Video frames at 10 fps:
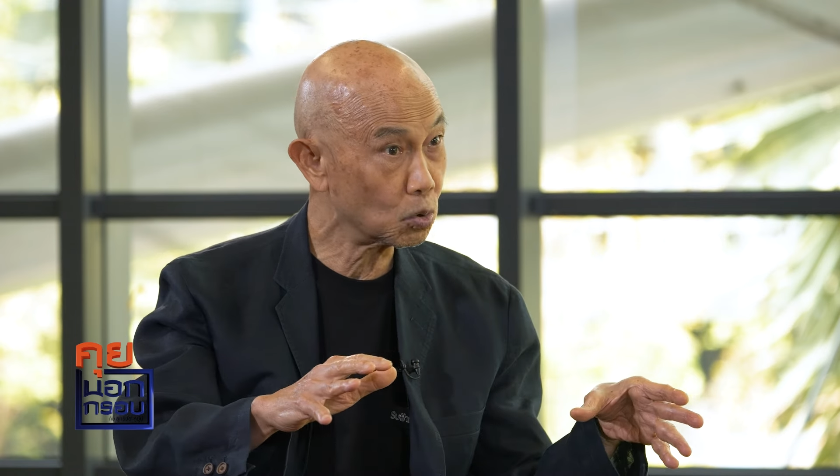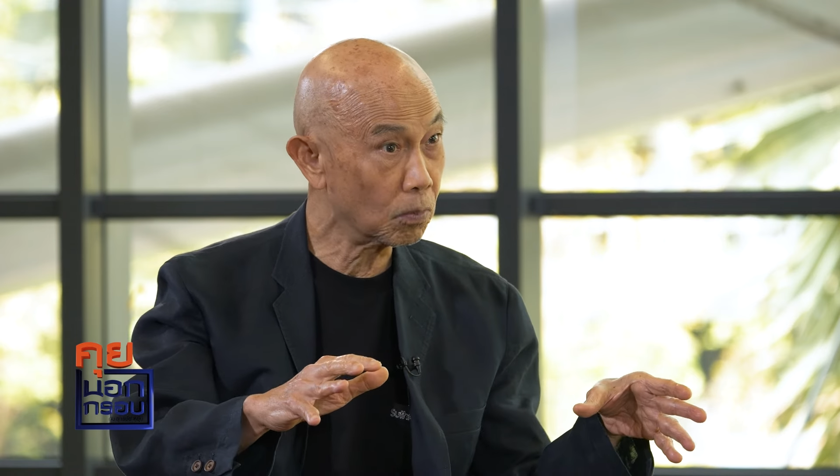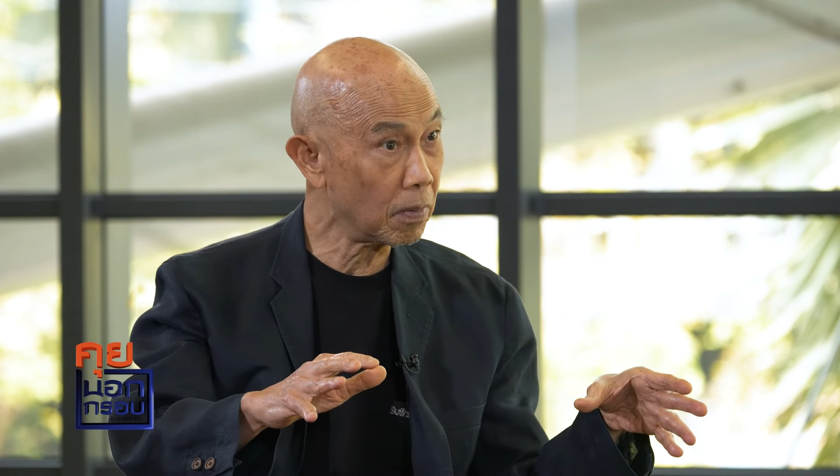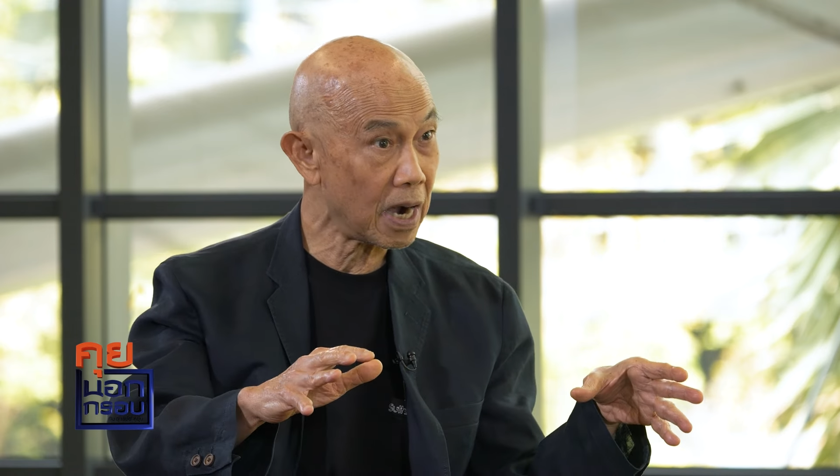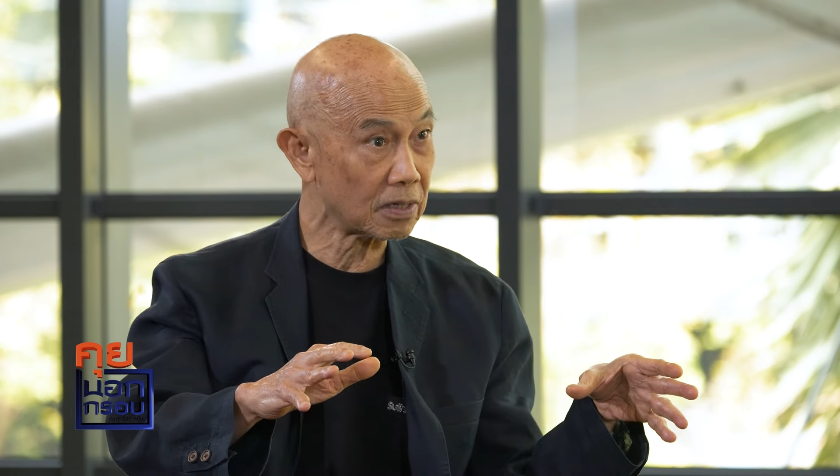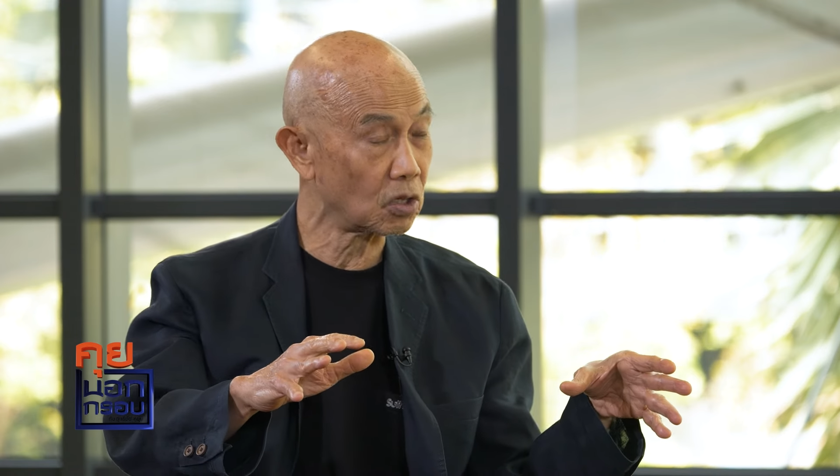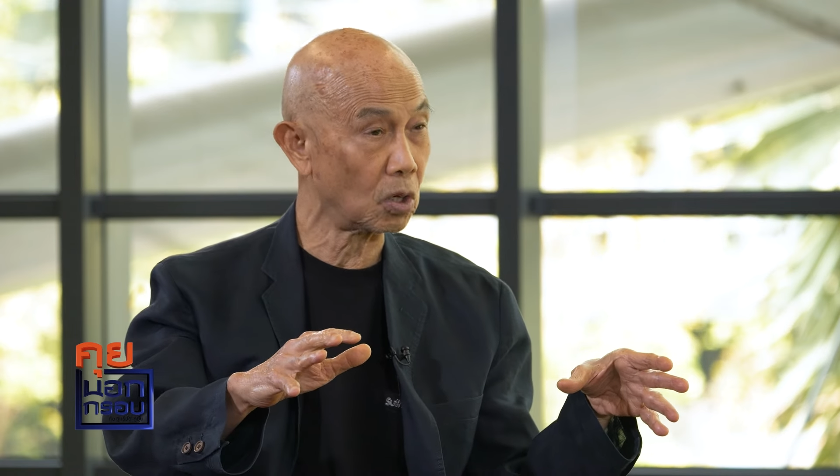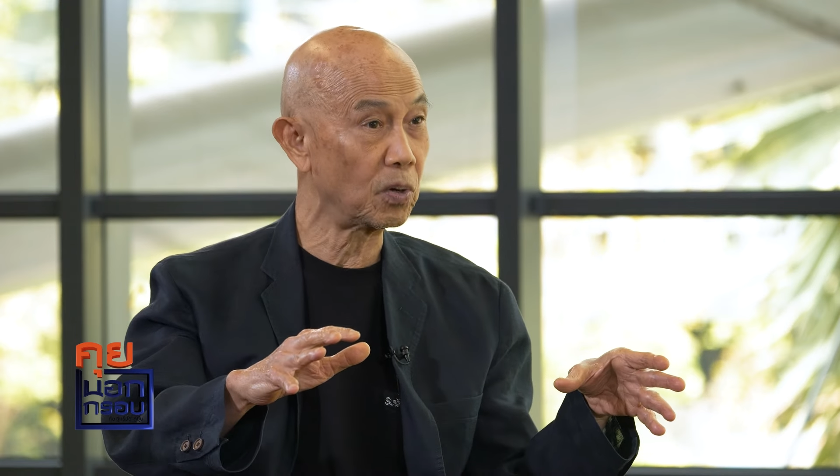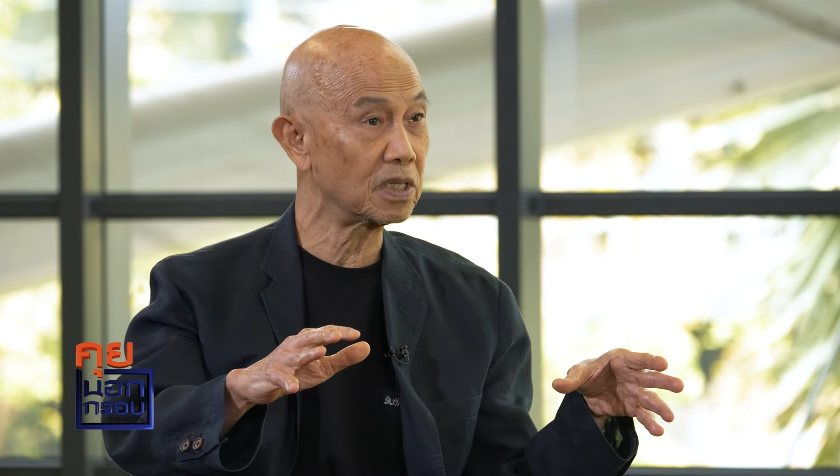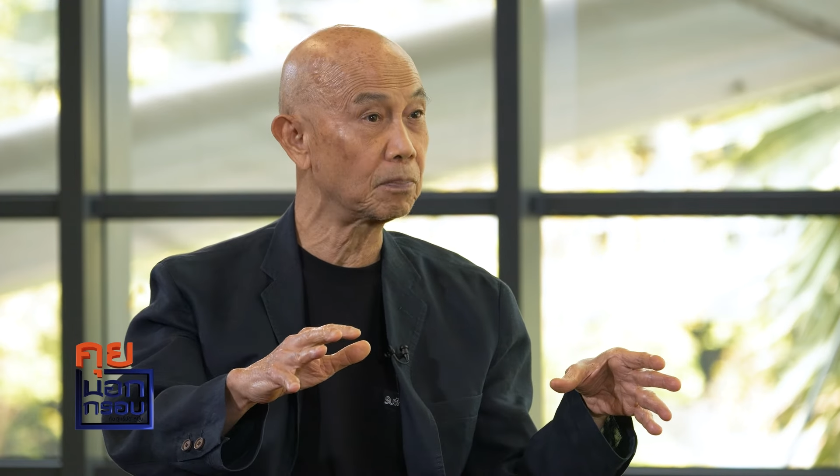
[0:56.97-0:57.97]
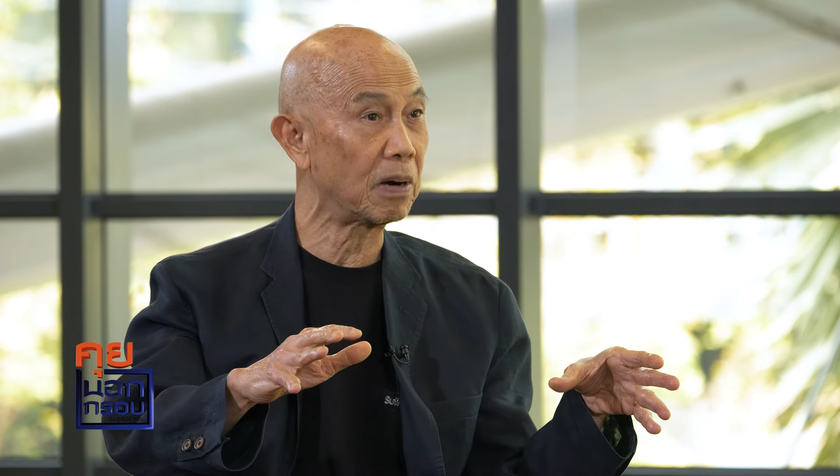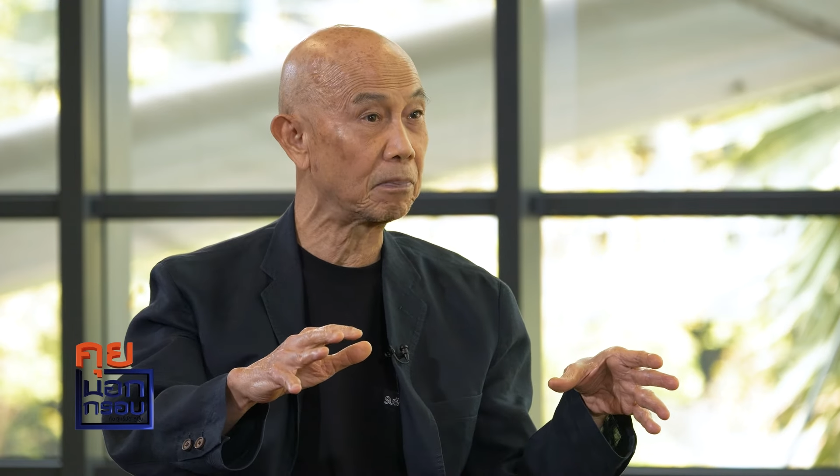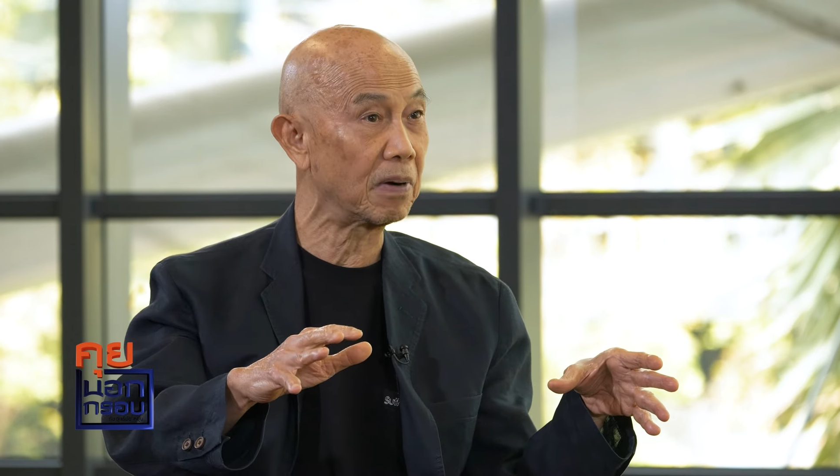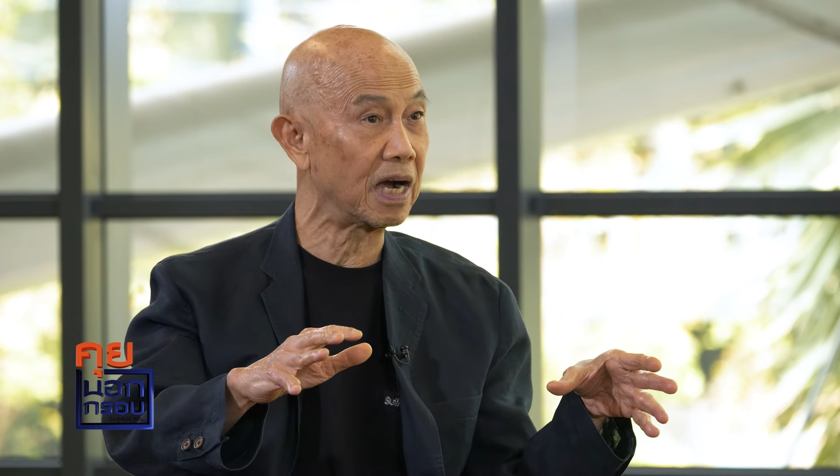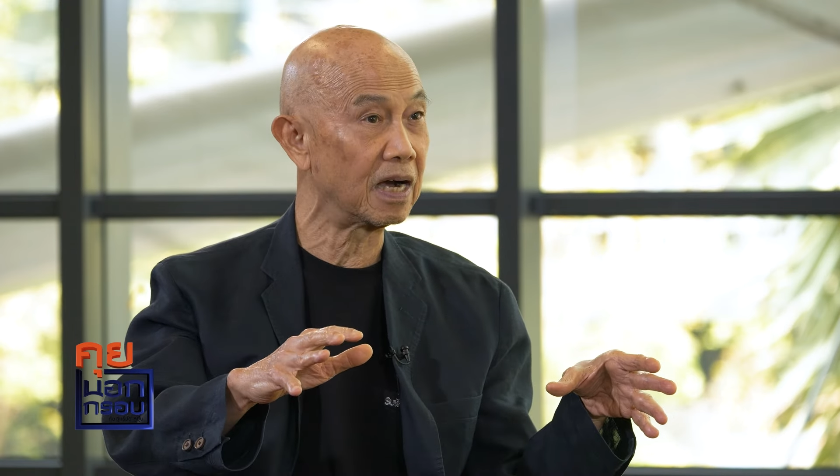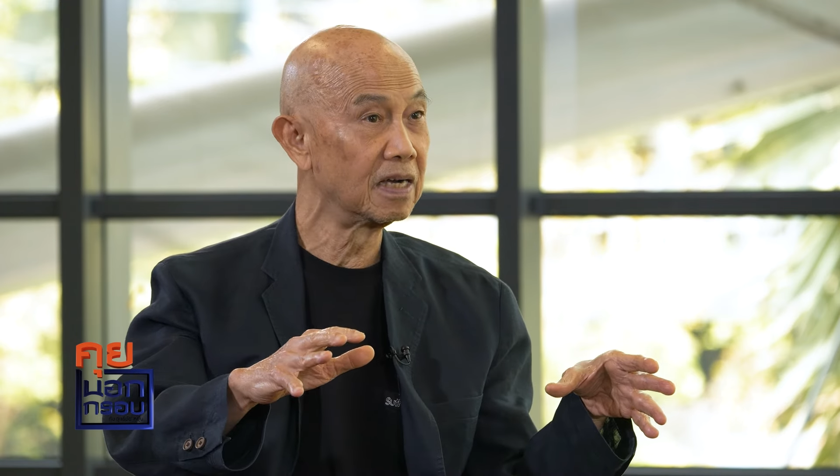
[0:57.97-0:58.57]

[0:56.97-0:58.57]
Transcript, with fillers: สูงมากตลอดเวลาที่ผ่านมา